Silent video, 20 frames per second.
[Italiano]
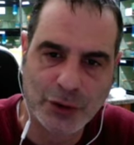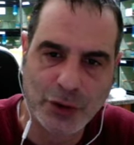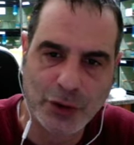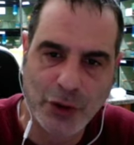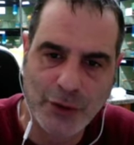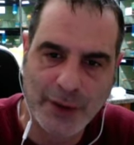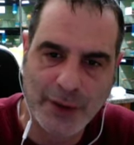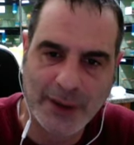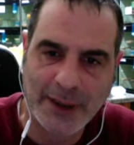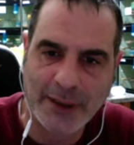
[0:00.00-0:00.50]

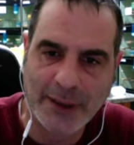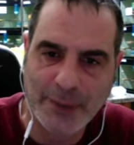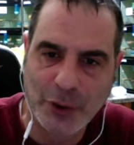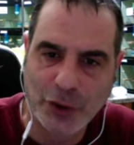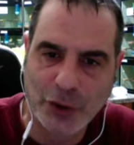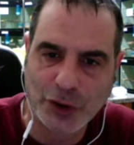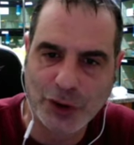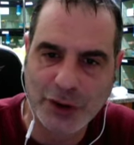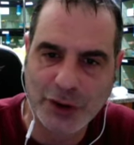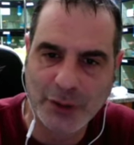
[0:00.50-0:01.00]
dove è
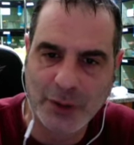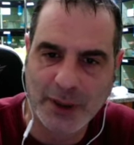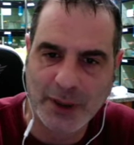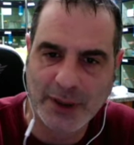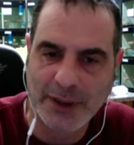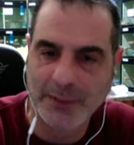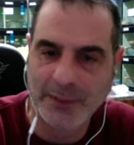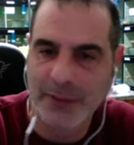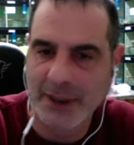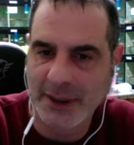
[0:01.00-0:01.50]
deposto in
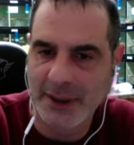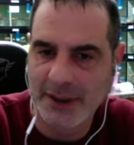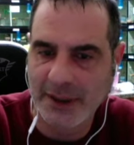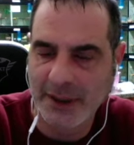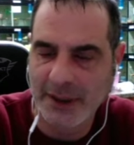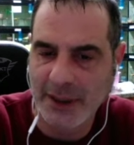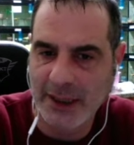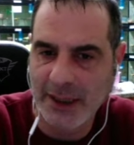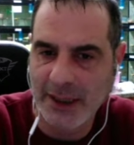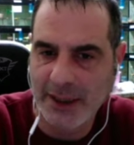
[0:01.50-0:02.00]
quanto
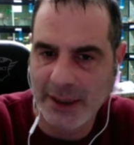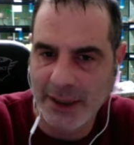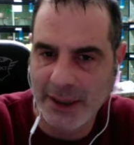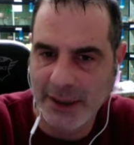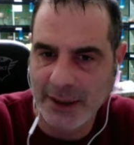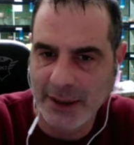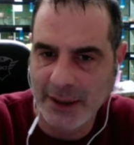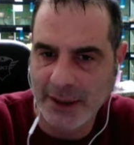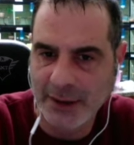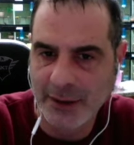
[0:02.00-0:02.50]
impedita dalla
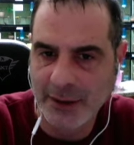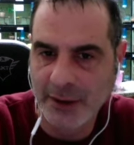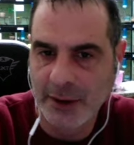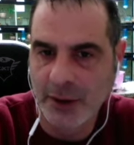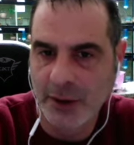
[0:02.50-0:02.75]
griglia,